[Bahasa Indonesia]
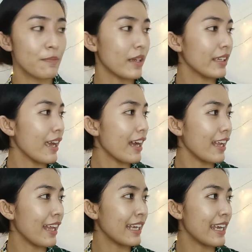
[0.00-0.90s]
Seperti yang
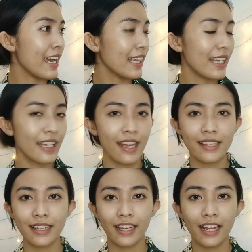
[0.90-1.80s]
kalian lihat, ini
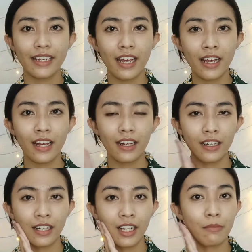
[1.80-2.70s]
hasilnya dia
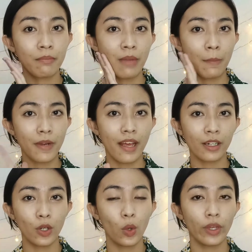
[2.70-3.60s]
eh, lembab
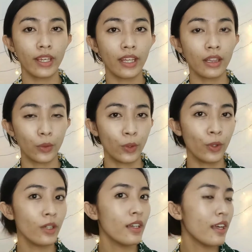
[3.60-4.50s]
dan glowing gitu.